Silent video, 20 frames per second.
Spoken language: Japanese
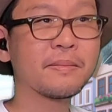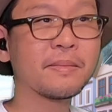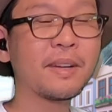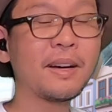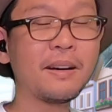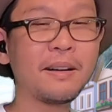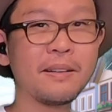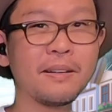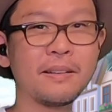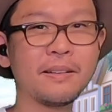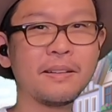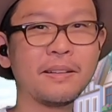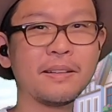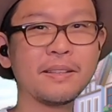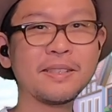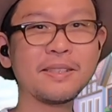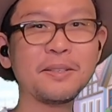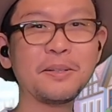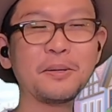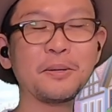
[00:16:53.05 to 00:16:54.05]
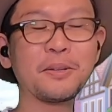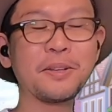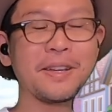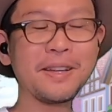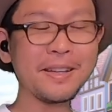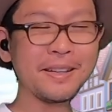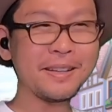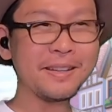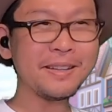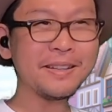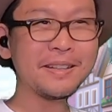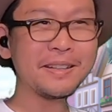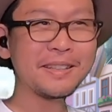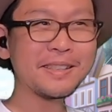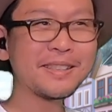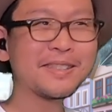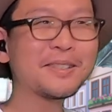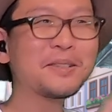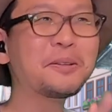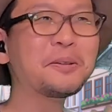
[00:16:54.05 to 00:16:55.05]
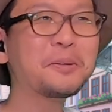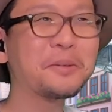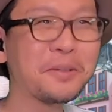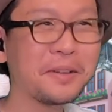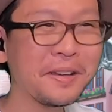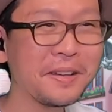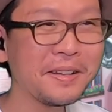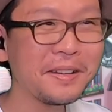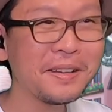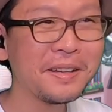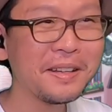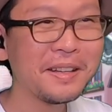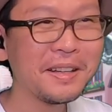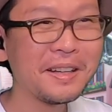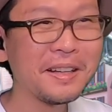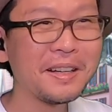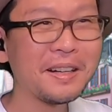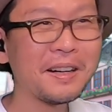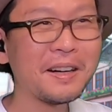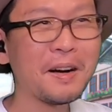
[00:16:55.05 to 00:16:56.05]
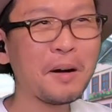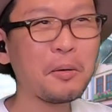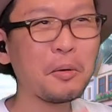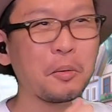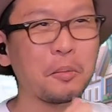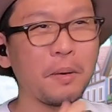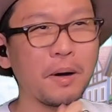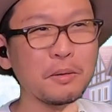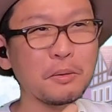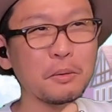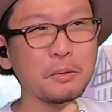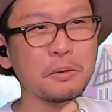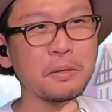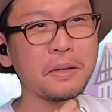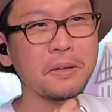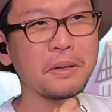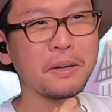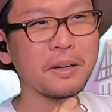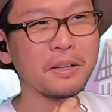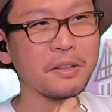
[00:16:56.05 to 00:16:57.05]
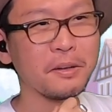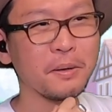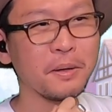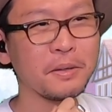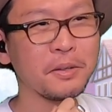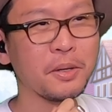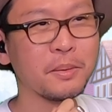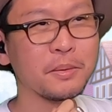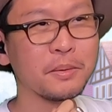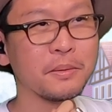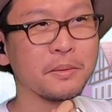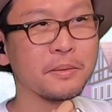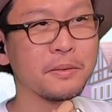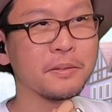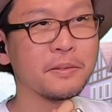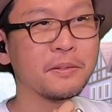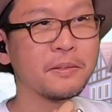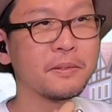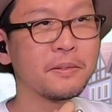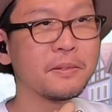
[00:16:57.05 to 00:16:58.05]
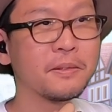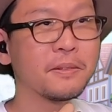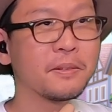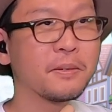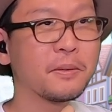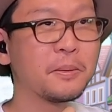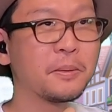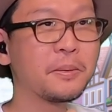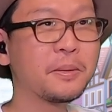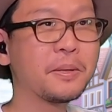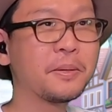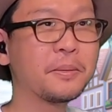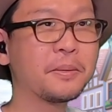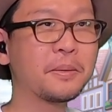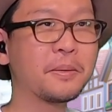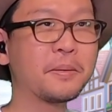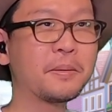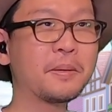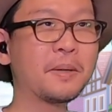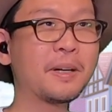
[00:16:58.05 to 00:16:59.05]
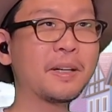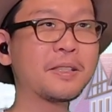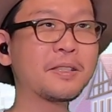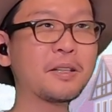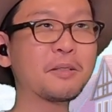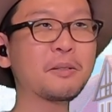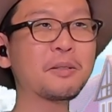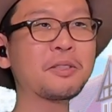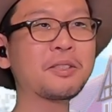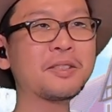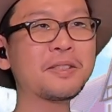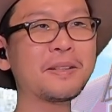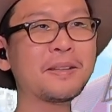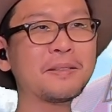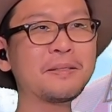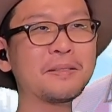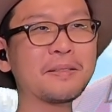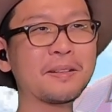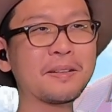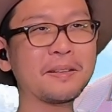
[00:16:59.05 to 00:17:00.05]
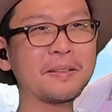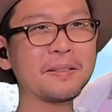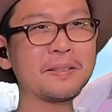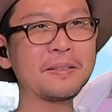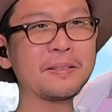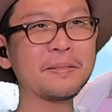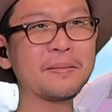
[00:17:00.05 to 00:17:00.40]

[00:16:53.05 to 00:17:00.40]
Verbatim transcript: あ、そうね。そうね。あ、これバトル展開だわ、多分。この後。あ、ちゃんと知ってるんだね。